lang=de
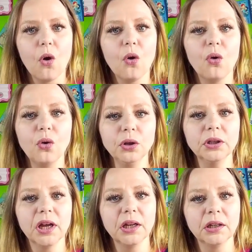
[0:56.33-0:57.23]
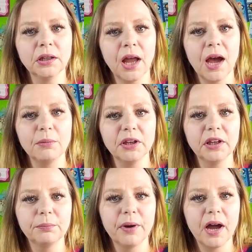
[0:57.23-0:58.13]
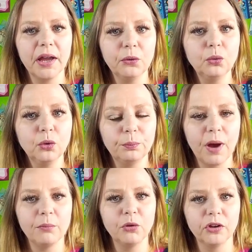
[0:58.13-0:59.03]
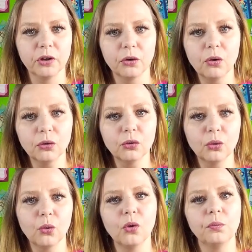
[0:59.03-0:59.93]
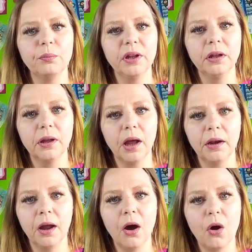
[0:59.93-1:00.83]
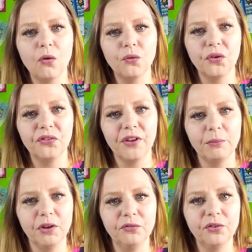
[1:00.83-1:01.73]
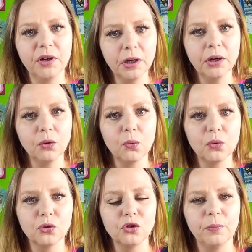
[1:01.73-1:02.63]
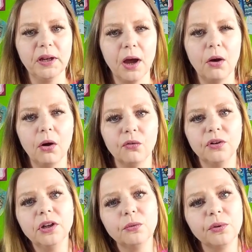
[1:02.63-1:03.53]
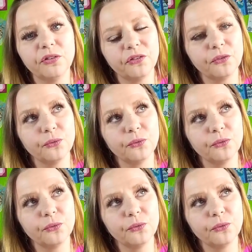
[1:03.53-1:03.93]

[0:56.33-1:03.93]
Und dann habe ich bei YouTube mal ein bisschen geguckt und bin dann auf Sammy Finn und später auch auf Liebes,